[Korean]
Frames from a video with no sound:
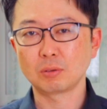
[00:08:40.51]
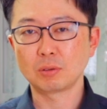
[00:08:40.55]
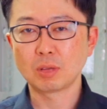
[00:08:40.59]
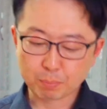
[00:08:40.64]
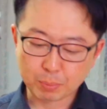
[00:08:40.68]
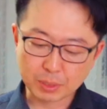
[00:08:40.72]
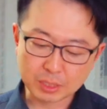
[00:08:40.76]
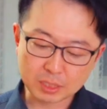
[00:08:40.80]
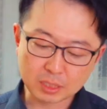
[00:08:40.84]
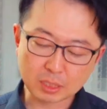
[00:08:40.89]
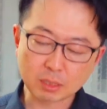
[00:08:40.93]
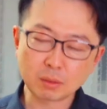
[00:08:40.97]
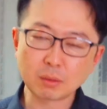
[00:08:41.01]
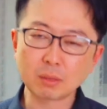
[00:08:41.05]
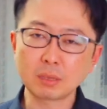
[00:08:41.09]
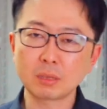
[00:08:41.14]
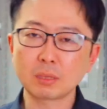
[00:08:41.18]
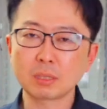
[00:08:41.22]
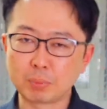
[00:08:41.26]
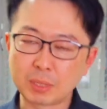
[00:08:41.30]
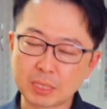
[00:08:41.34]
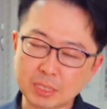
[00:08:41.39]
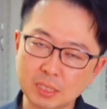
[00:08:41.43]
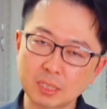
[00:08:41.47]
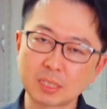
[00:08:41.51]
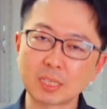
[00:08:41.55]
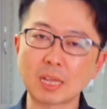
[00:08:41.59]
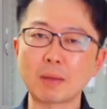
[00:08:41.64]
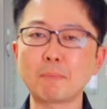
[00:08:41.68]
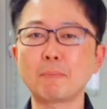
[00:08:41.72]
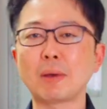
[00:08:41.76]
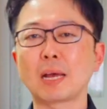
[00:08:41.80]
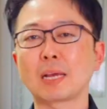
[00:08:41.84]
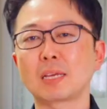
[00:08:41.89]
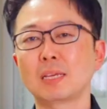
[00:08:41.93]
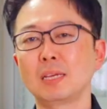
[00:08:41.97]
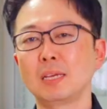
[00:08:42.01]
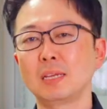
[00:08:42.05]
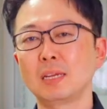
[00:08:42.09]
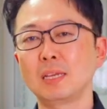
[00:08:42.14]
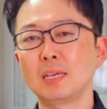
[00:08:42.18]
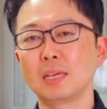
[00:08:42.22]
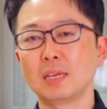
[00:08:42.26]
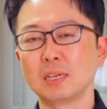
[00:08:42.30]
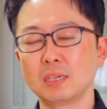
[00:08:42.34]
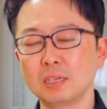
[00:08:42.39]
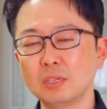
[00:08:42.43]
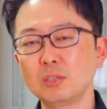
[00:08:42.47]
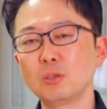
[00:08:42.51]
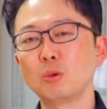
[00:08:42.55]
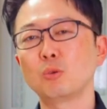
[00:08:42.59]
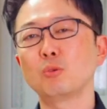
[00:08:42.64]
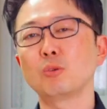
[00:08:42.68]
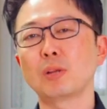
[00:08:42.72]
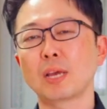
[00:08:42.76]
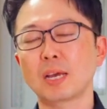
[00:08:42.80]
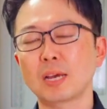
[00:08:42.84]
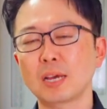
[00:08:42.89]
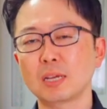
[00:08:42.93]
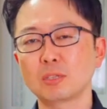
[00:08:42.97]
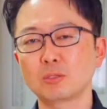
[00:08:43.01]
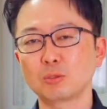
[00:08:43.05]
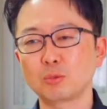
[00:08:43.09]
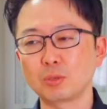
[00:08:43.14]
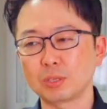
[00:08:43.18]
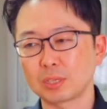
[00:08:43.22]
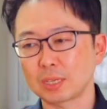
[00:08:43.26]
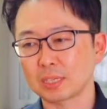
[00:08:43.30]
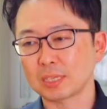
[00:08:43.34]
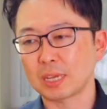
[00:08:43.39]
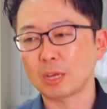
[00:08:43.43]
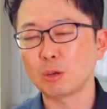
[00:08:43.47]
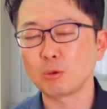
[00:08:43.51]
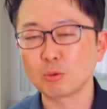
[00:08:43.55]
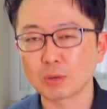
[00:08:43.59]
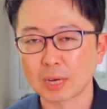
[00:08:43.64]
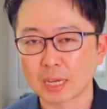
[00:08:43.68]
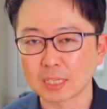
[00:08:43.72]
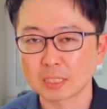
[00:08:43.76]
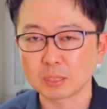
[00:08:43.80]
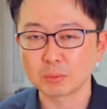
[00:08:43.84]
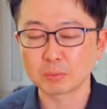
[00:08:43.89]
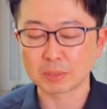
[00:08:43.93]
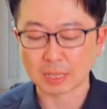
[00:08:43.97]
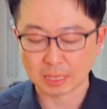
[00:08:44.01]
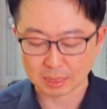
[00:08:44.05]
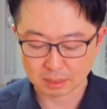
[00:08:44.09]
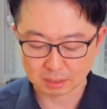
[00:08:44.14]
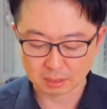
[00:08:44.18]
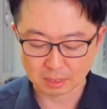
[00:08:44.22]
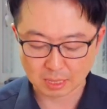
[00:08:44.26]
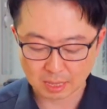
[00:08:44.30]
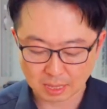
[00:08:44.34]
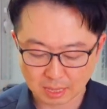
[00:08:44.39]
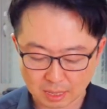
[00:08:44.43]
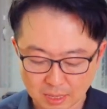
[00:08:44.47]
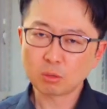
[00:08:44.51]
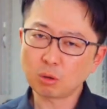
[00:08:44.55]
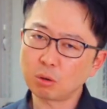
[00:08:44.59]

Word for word: 비슷, 비슷한 맛끼리 응용을 해가지고 이렇게 사용을 하시면 되는데